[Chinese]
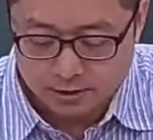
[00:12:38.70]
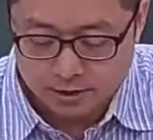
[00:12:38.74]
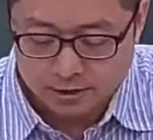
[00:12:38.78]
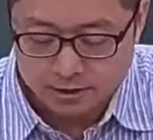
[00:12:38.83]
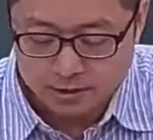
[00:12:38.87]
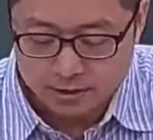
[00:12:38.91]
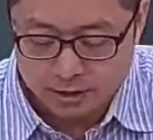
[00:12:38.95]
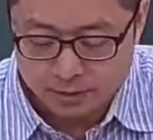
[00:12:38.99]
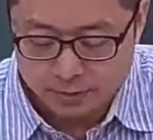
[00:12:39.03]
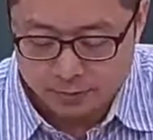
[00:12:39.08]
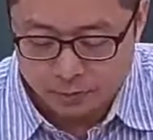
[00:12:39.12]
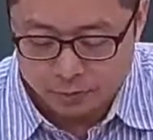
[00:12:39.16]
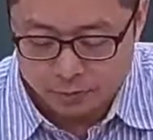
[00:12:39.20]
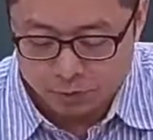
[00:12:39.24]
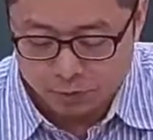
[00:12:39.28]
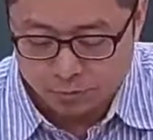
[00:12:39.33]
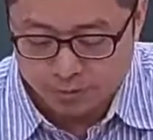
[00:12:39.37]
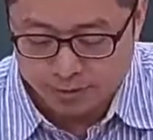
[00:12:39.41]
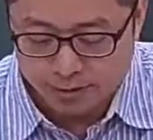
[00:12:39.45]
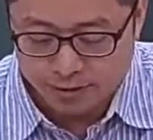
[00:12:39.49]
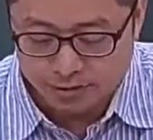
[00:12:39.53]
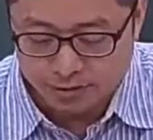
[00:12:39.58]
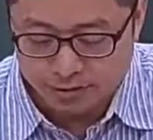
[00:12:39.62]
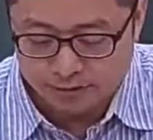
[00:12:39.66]
那一补
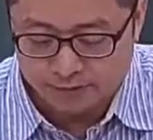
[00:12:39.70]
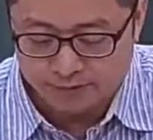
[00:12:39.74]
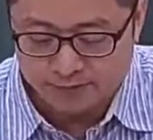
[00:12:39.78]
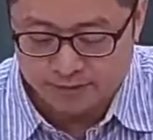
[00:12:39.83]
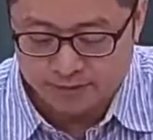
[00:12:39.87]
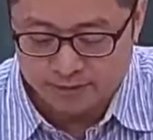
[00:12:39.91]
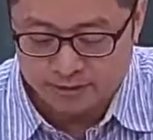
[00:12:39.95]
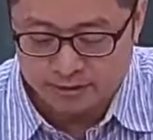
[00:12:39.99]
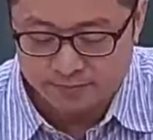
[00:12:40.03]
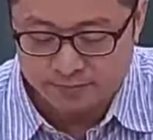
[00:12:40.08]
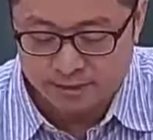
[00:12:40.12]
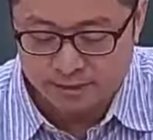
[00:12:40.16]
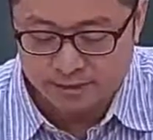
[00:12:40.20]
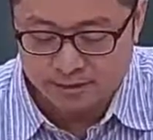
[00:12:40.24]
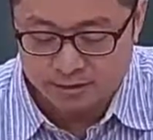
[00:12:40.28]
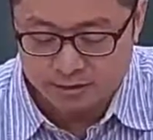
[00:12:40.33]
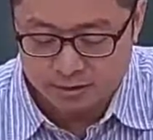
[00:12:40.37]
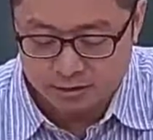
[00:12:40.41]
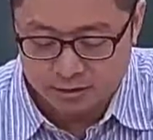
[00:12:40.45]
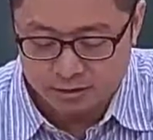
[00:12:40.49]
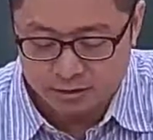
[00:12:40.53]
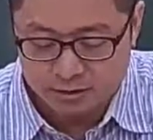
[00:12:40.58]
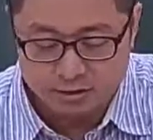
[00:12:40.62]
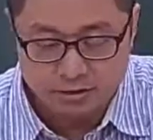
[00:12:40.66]
数表示法是把
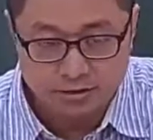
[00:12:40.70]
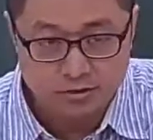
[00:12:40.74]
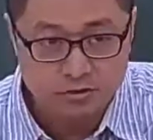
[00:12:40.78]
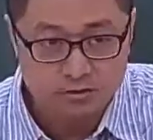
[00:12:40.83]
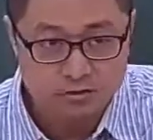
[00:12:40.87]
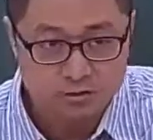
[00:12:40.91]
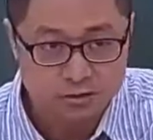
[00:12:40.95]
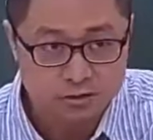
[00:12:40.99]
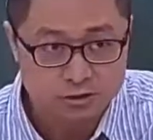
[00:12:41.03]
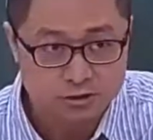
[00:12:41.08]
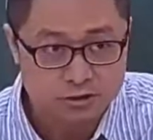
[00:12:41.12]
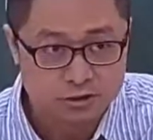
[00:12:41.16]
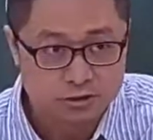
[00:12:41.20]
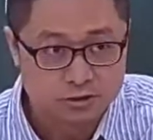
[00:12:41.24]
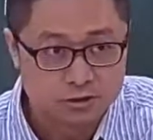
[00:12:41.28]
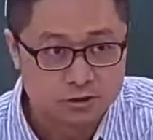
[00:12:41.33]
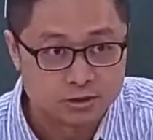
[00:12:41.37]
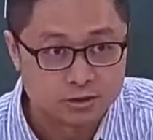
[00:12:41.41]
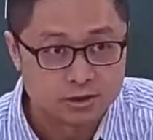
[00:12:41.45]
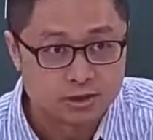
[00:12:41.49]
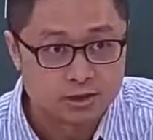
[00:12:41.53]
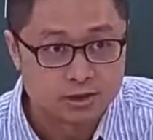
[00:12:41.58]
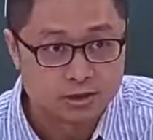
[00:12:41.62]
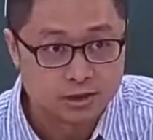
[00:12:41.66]
正六
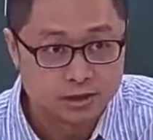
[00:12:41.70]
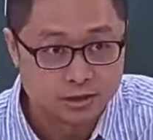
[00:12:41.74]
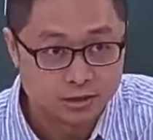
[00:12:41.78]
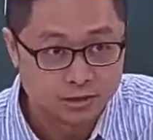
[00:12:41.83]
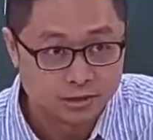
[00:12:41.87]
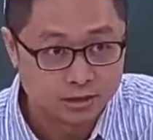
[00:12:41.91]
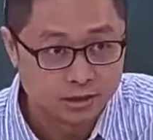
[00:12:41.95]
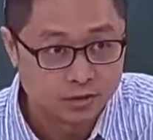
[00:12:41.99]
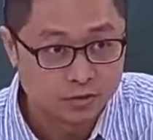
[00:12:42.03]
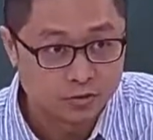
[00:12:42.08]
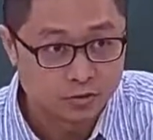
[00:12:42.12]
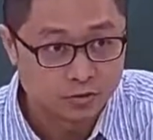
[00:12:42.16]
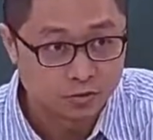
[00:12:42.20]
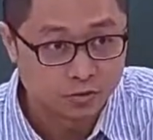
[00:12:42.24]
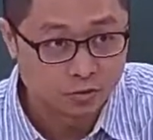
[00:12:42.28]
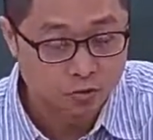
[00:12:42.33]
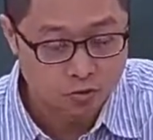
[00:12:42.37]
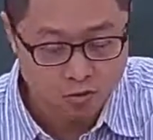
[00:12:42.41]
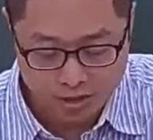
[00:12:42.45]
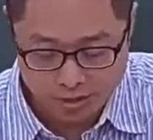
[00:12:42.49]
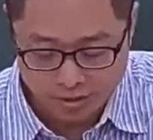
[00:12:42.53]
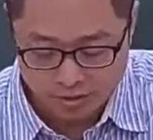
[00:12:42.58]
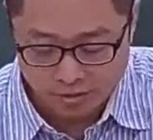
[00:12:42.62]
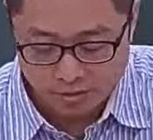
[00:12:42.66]
十零一互
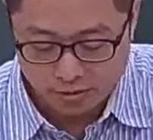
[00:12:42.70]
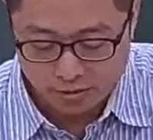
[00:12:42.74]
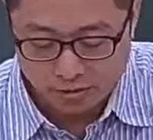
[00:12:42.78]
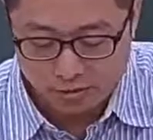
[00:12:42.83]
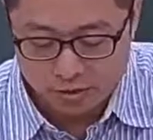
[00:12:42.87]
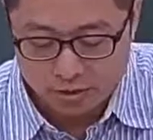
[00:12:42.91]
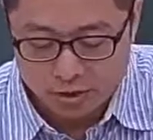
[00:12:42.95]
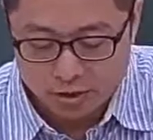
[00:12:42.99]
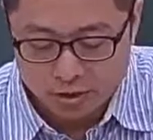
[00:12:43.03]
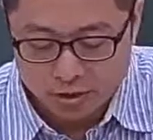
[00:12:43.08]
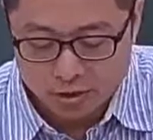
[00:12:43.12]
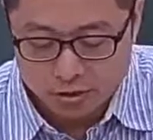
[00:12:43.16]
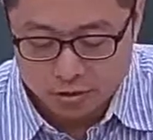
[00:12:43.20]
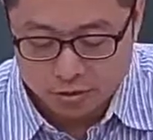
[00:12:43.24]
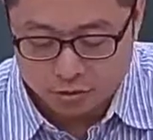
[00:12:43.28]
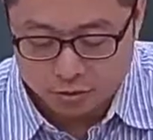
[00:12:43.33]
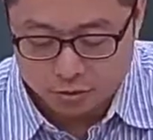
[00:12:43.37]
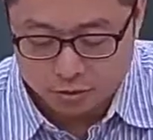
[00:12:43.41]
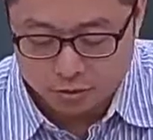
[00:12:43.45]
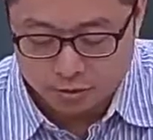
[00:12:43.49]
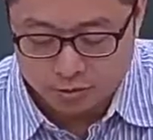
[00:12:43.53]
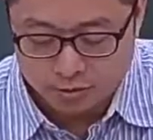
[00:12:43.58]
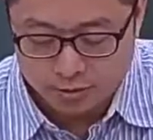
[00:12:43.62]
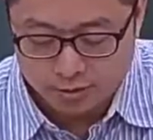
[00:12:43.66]
换哦，
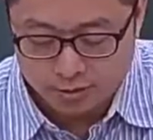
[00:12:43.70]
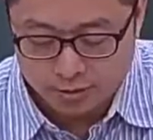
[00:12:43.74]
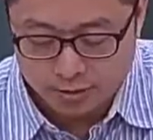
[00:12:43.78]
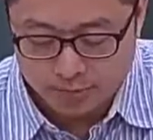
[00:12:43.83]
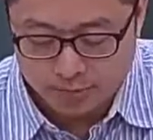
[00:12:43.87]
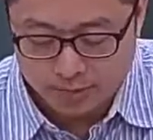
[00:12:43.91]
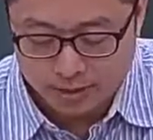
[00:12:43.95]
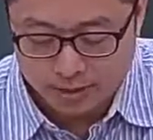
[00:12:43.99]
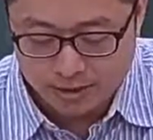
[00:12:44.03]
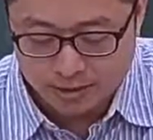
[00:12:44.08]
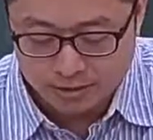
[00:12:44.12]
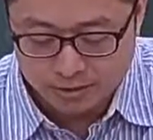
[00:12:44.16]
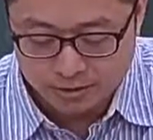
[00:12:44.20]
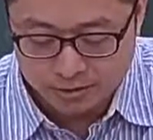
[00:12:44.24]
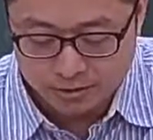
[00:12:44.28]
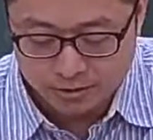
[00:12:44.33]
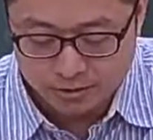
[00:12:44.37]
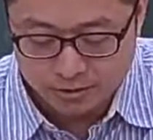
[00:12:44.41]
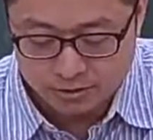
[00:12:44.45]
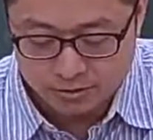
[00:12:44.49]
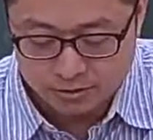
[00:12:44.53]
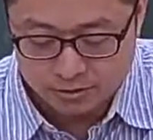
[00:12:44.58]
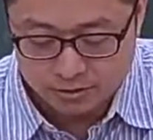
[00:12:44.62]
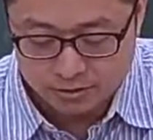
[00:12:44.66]
所以说你要把
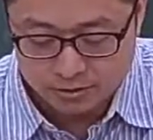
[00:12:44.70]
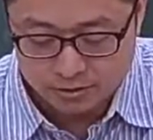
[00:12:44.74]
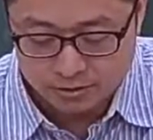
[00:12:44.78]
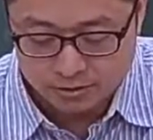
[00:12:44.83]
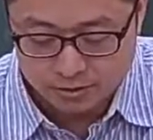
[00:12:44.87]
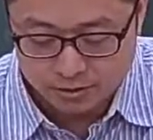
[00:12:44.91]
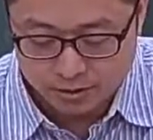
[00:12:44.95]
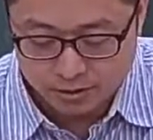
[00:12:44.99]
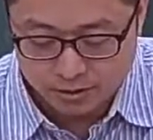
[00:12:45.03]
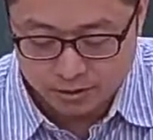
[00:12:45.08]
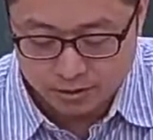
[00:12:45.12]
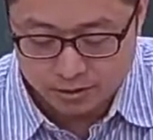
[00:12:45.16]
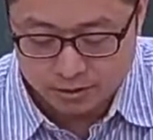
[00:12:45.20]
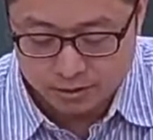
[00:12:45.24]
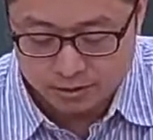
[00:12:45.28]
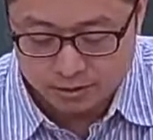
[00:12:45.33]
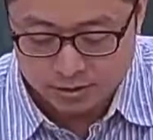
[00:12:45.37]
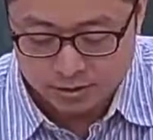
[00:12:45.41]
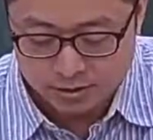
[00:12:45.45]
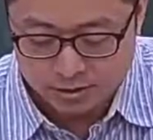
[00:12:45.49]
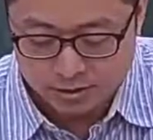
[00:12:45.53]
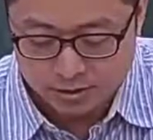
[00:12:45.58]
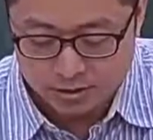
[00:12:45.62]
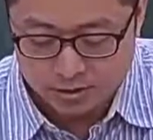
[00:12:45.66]
正六十
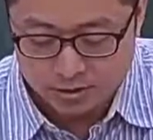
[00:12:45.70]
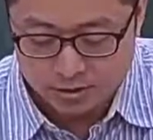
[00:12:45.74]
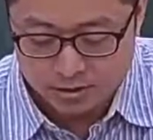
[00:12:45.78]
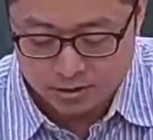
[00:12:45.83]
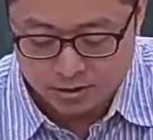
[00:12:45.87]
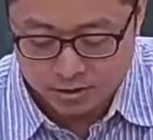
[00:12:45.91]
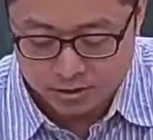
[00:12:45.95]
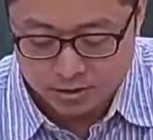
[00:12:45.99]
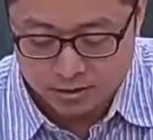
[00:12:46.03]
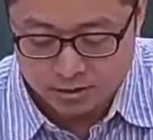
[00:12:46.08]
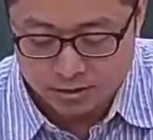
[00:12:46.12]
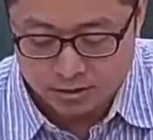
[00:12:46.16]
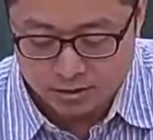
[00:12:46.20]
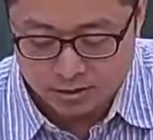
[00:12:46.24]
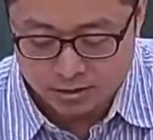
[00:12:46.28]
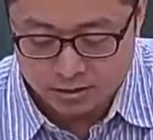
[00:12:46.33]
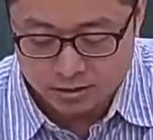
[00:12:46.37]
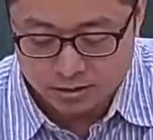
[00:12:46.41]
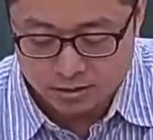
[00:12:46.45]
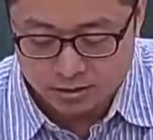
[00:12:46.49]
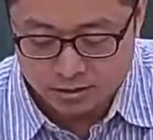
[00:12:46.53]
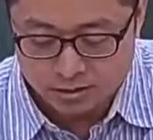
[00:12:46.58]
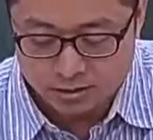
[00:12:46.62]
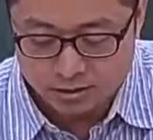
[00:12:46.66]
零一一
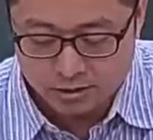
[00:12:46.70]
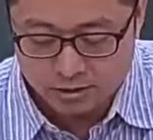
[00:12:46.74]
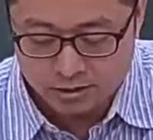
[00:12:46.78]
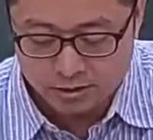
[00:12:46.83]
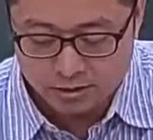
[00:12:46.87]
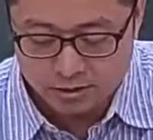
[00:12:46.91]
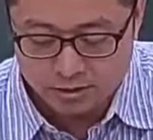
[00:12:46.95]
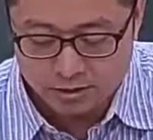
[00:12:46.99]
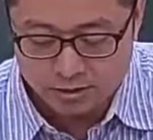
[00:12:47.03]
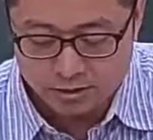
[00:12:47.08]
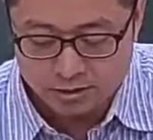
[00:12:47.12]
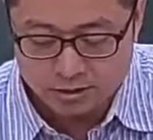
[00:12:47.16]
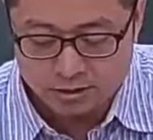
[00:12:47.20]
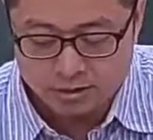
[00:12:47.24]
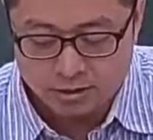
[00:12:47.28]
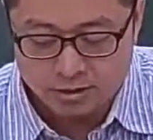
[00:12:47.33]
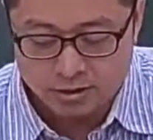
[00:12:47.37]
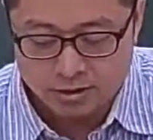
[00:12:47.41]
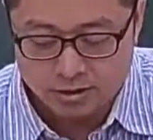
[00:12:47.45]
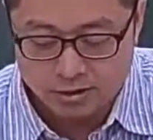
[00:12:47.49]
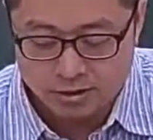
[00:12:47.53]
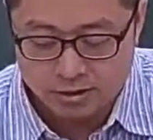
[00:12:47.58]
一一零零。